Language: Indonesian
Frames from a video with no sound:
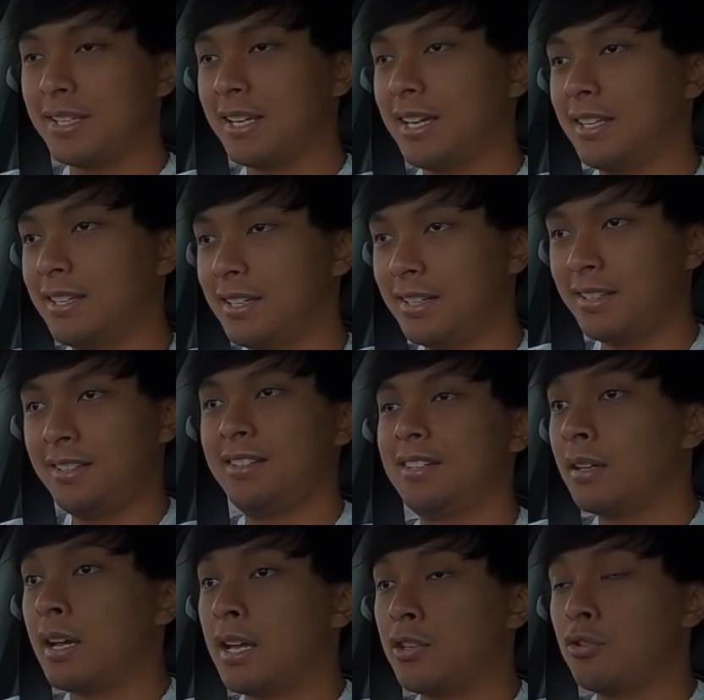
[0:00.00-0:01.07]
sini aja
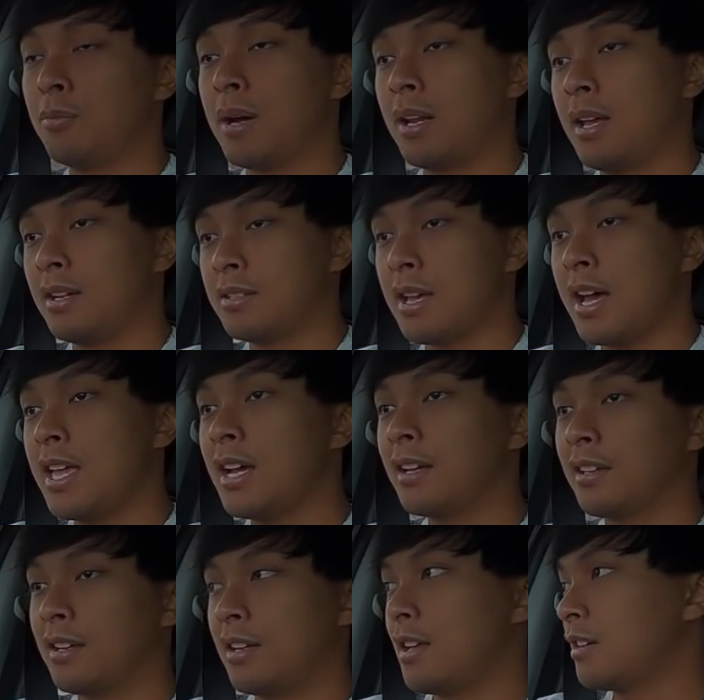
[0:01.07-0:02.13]
nah cuman yang
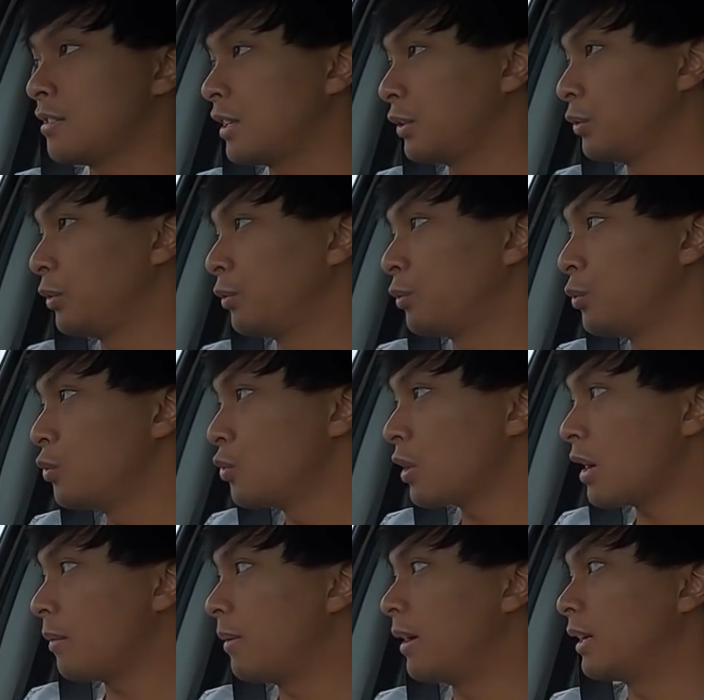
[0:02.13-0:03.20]
sayang ya yang satu yang
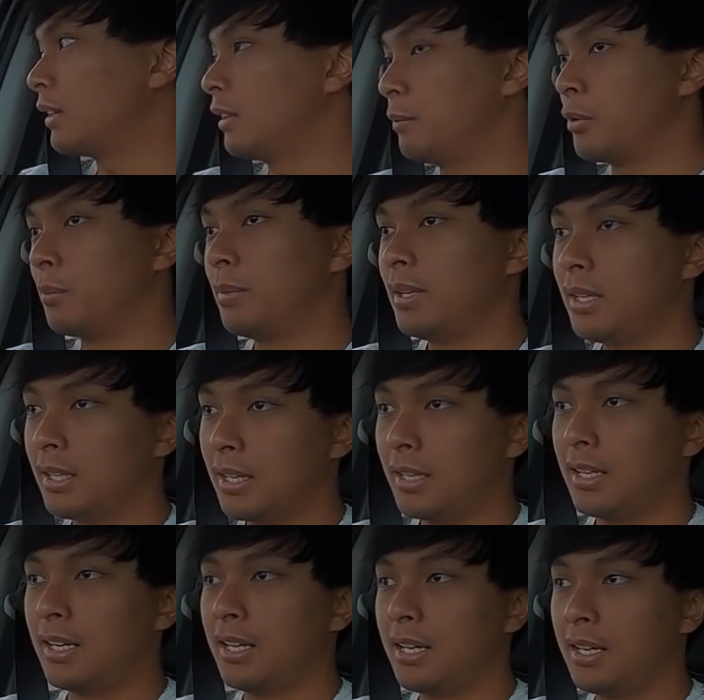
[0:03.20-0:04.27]
kurang banget di mobil ini
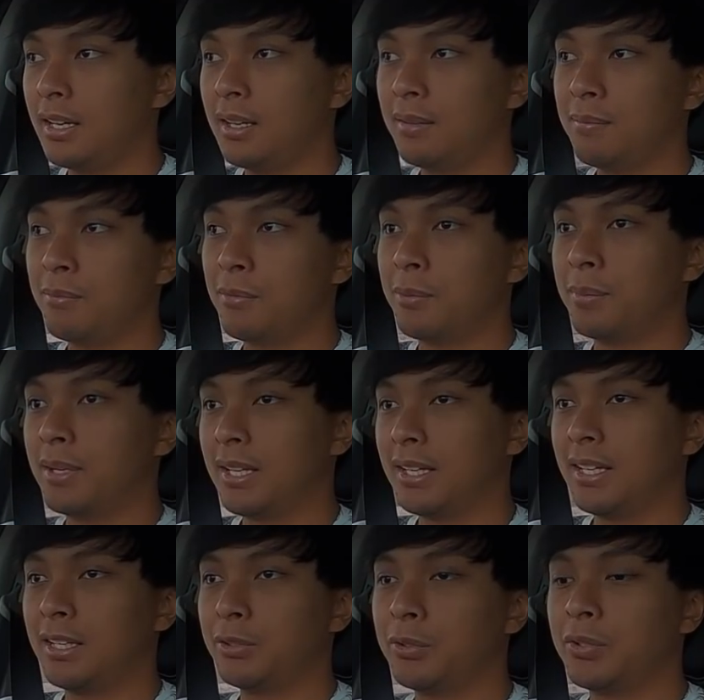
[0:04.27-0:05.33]
adalah mobil
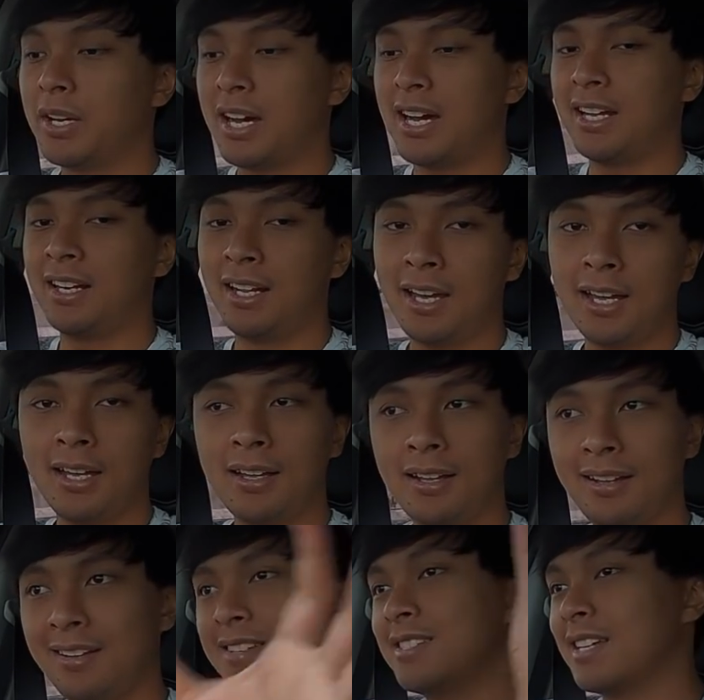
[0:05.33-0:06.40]
ini tuh nggak ada
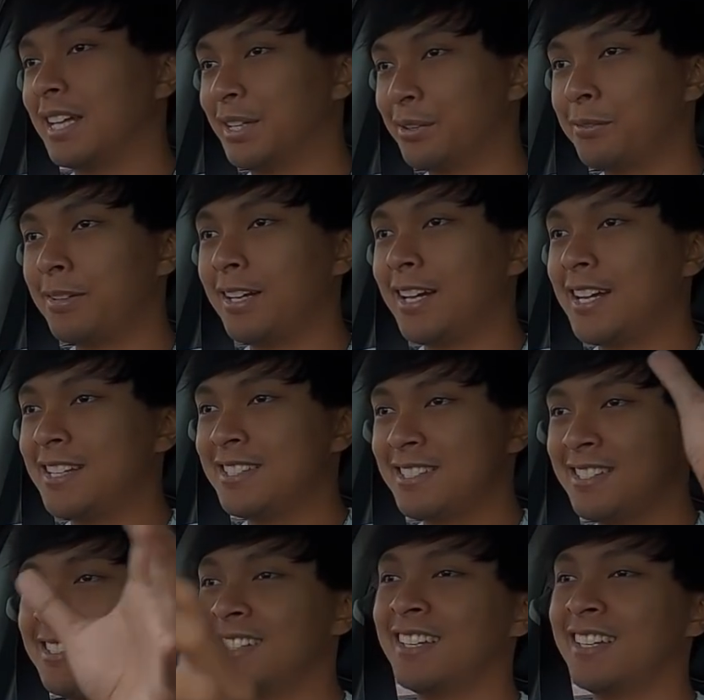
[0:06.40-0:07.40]
sunroofnya guys